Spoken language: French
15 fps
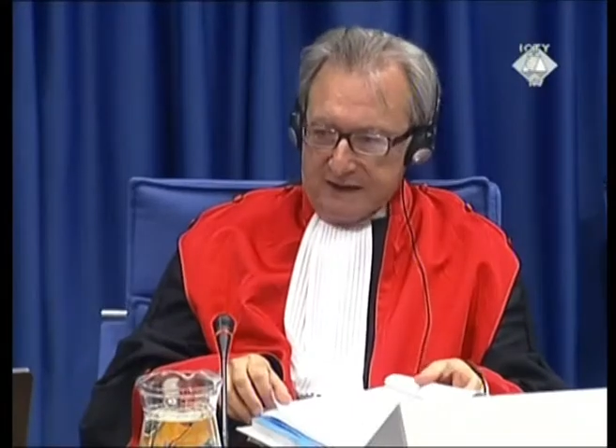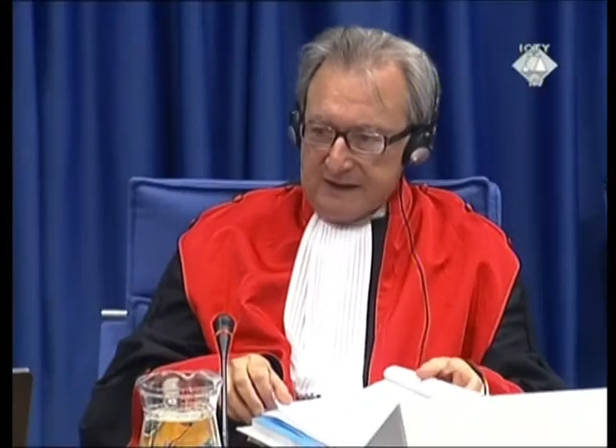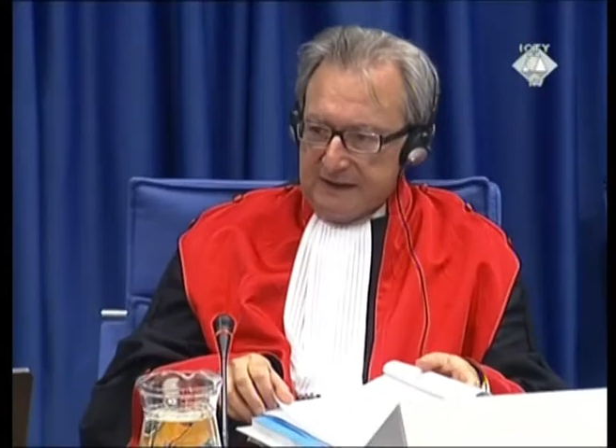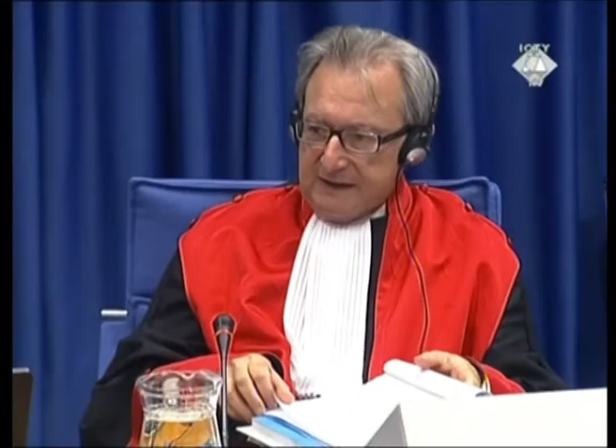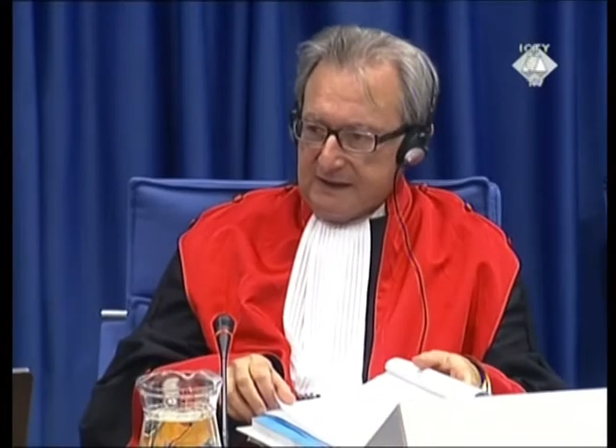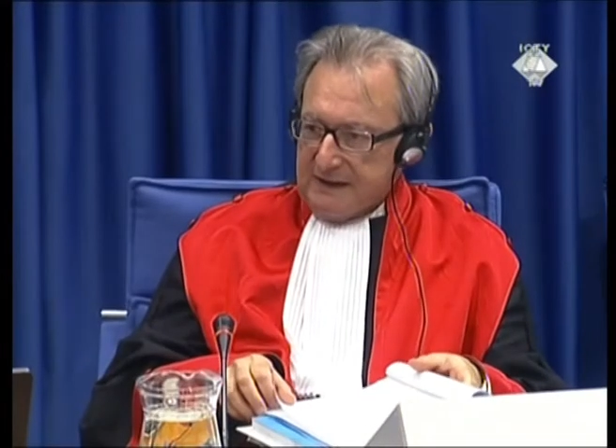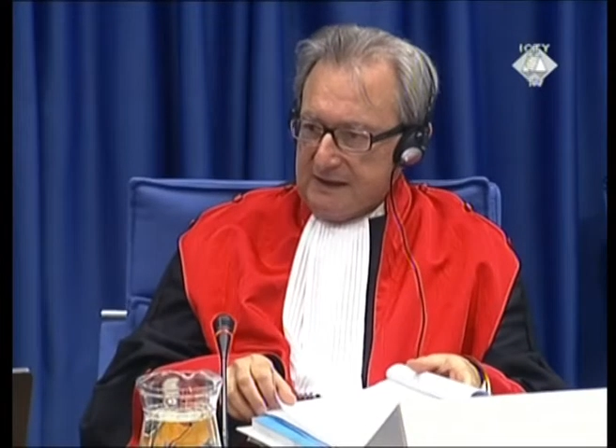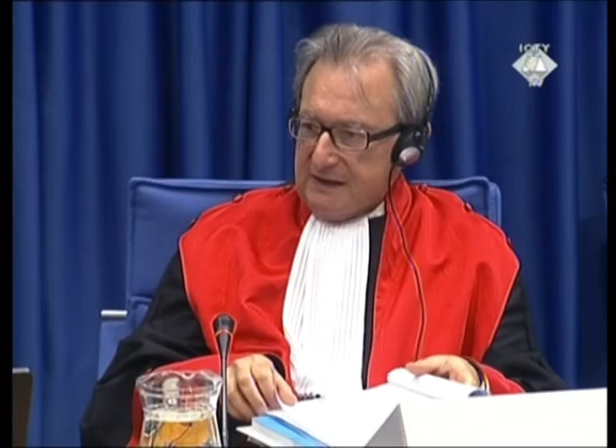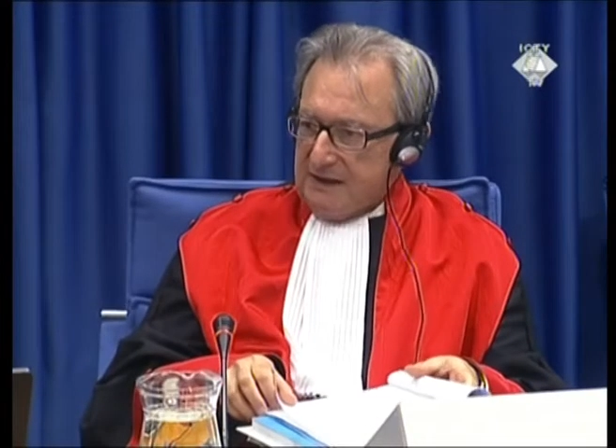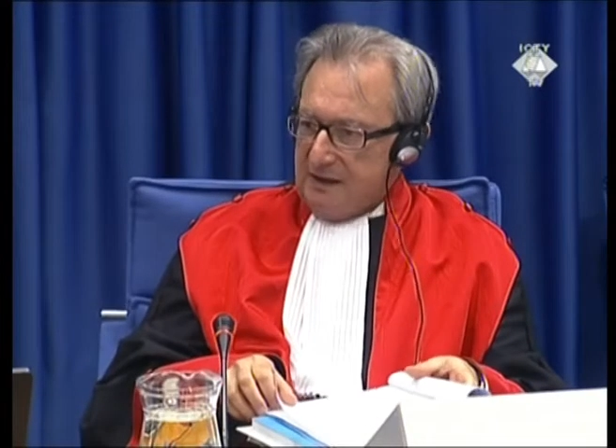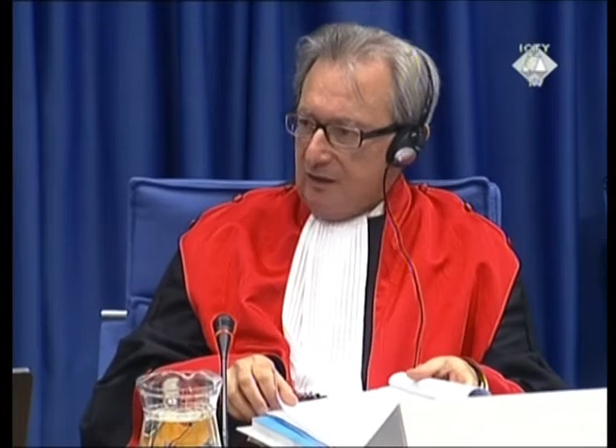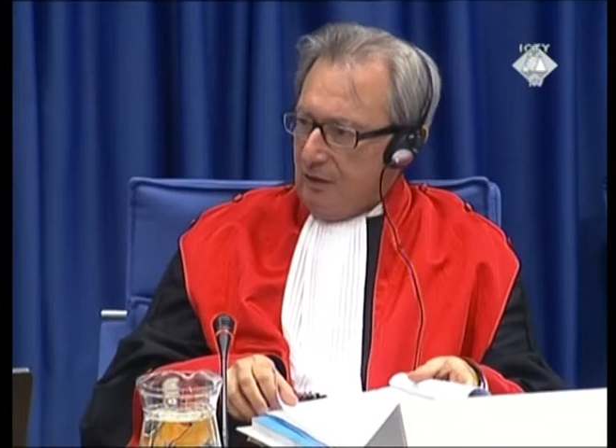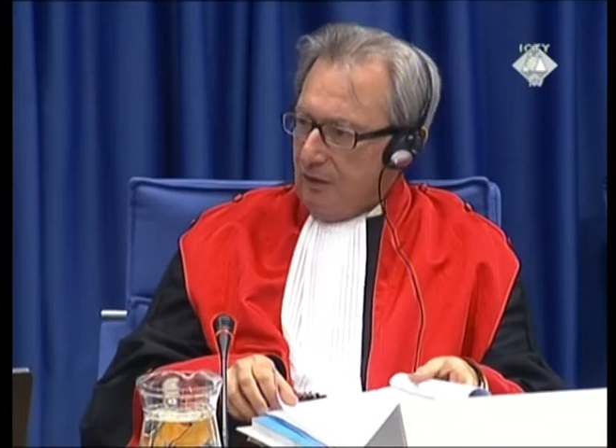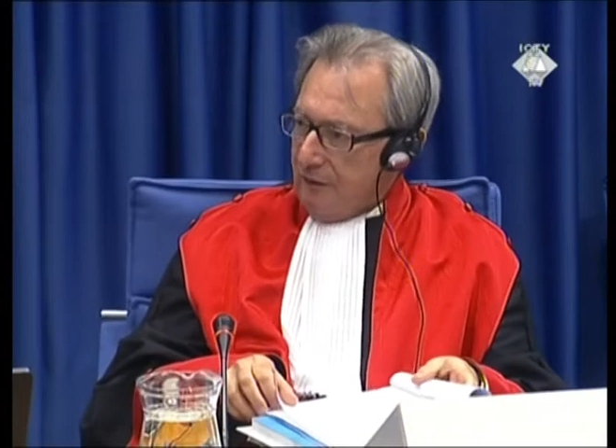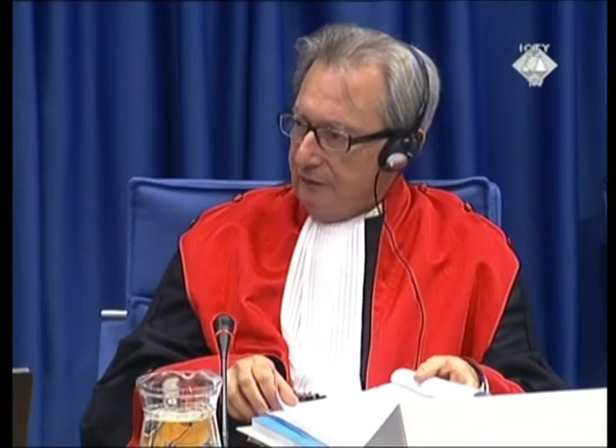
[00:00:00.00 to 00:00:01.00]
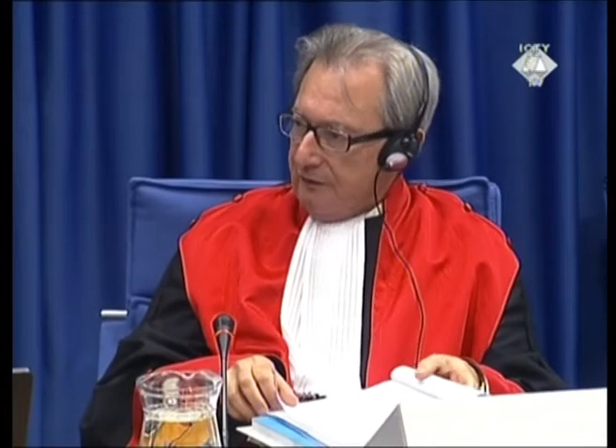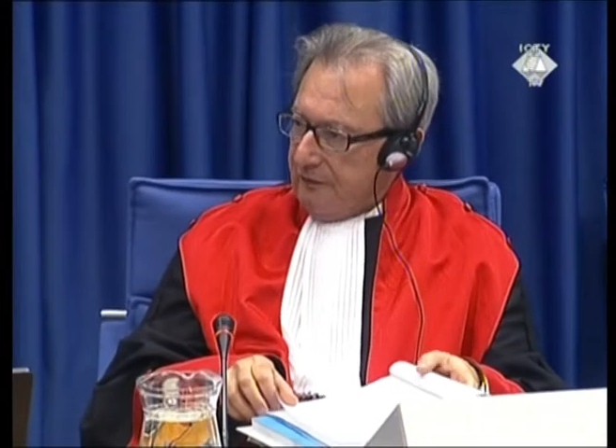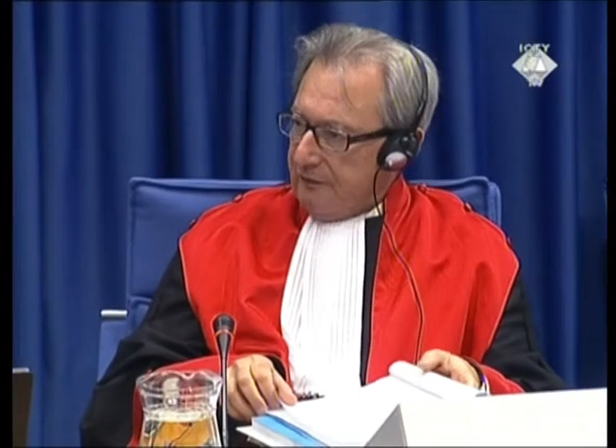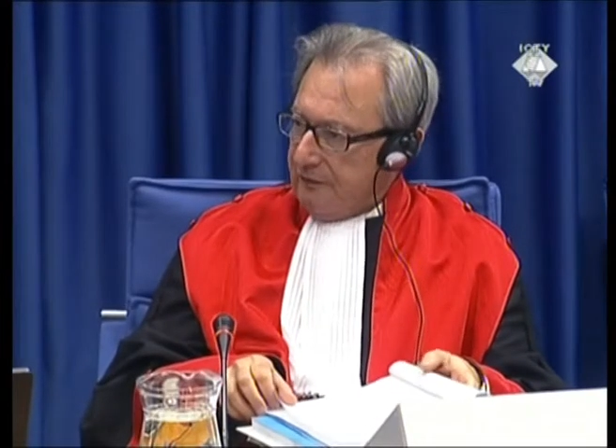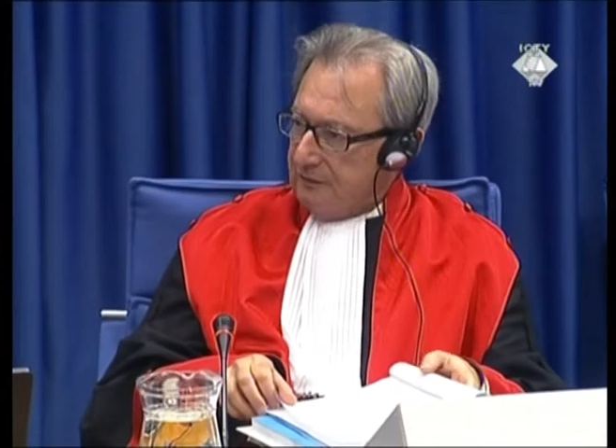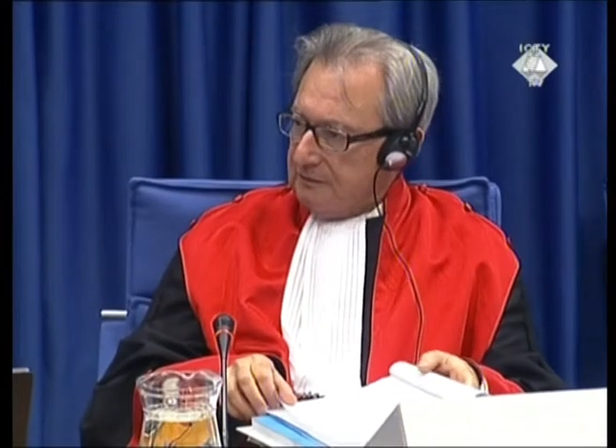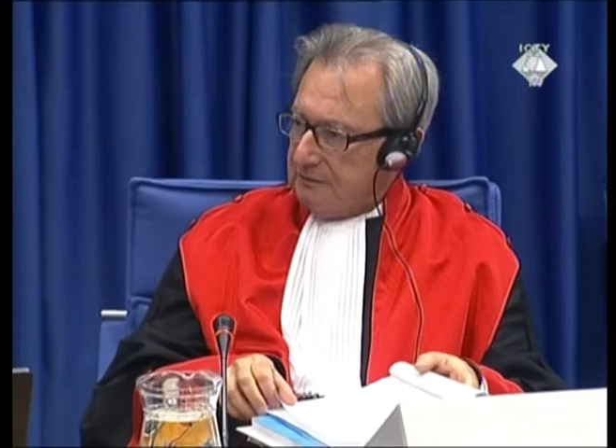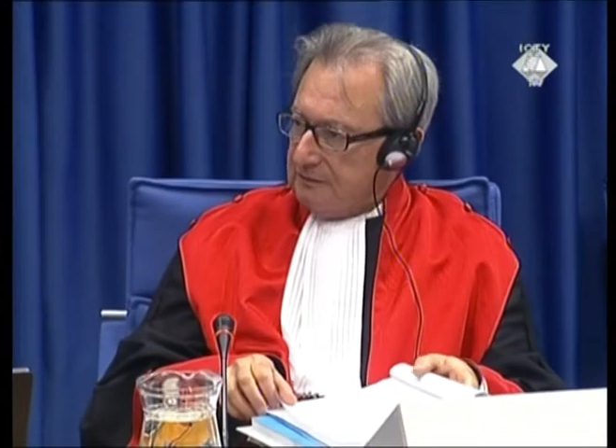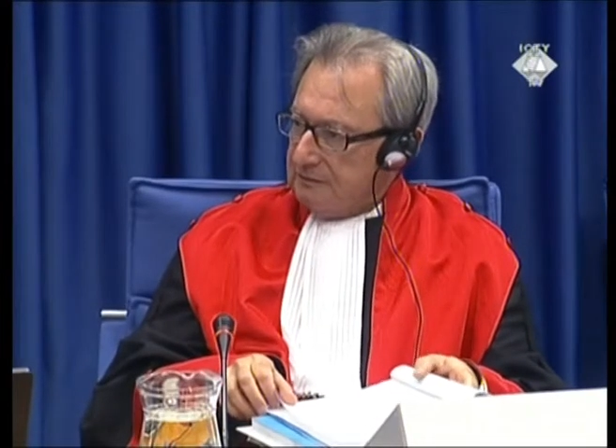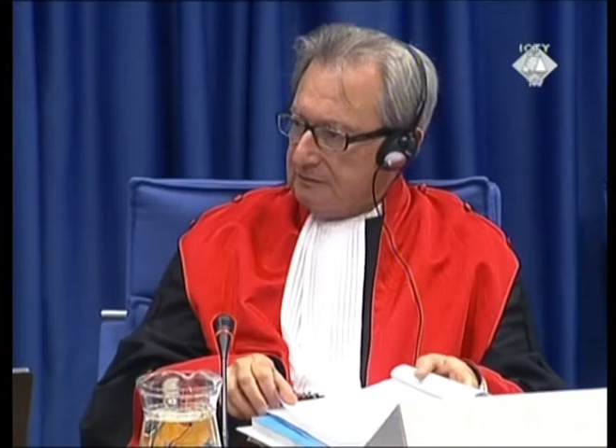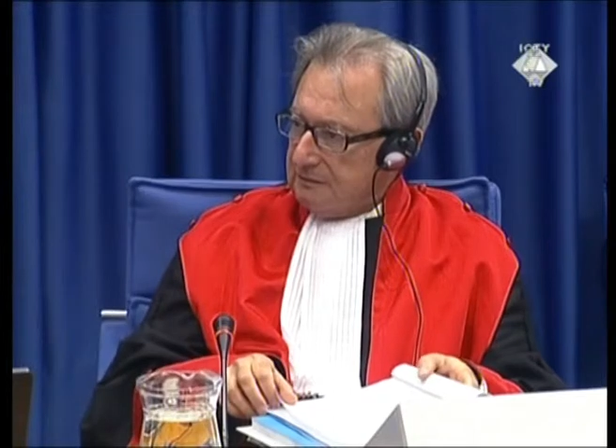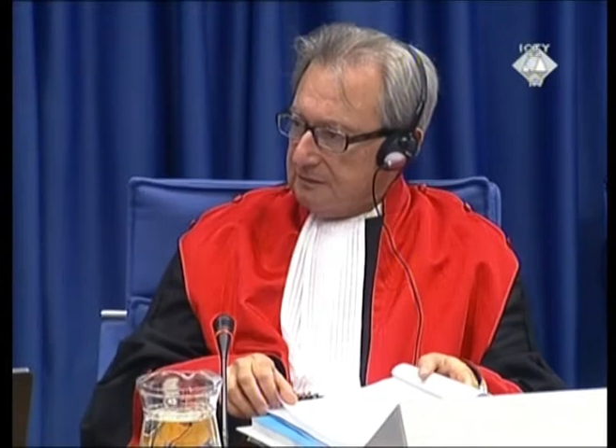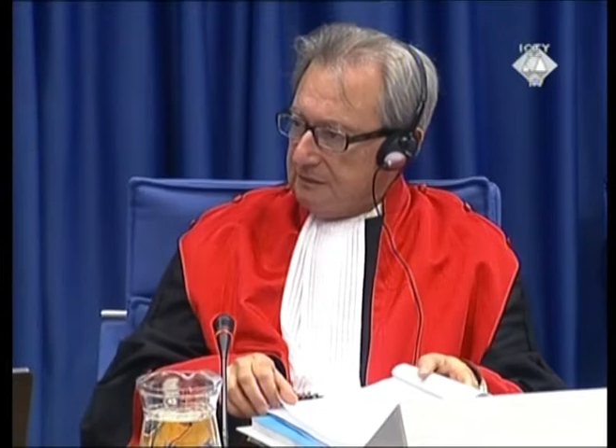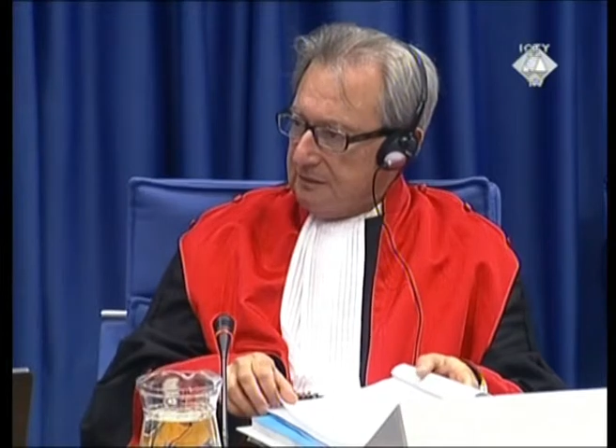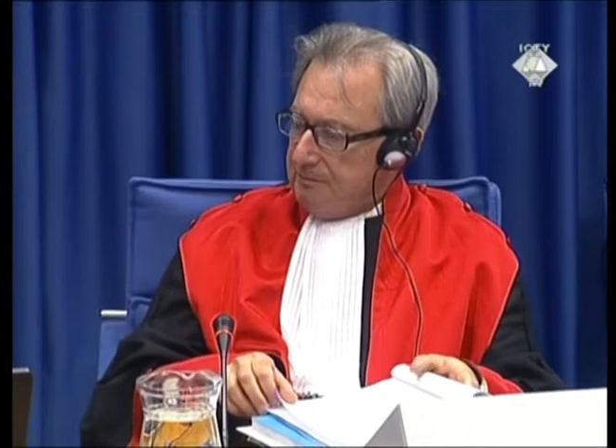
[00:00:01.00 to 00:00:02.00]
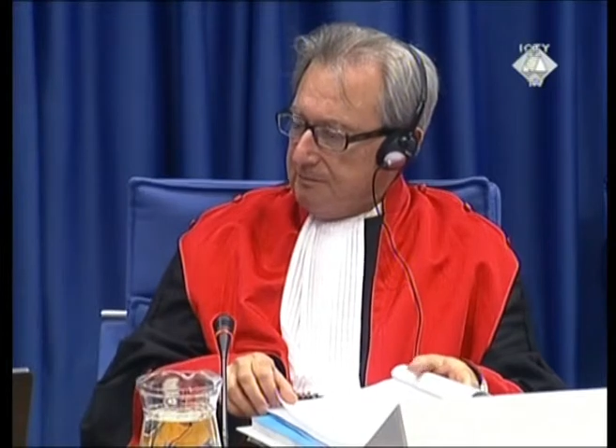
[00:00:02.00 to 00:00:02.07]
Question. En d'autres